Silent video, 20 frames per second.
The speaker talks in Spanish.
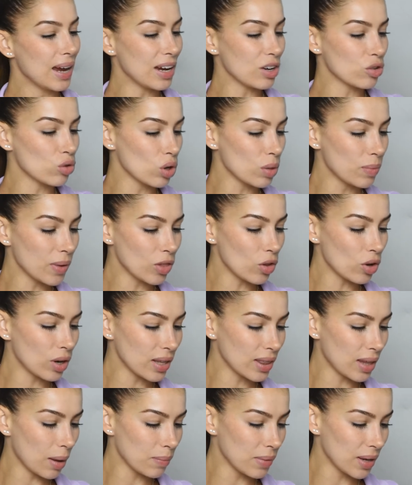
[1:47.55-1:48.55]
Estoy viendo
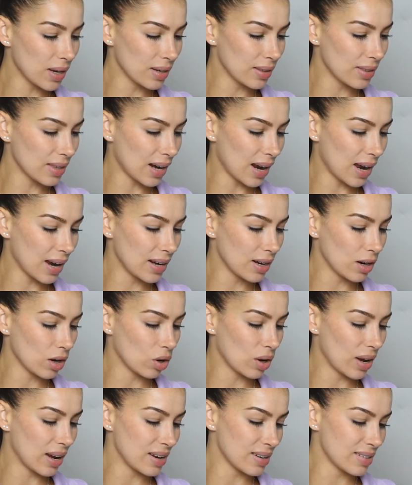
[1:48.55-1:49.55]
que también traen
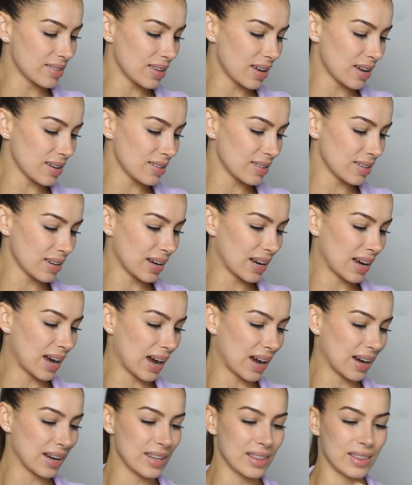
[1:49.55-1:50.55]
estas
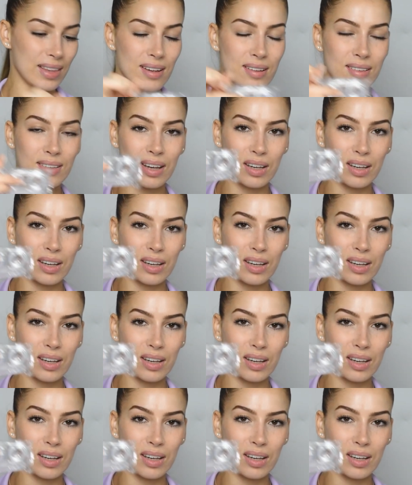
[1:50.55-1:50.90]
cajitas,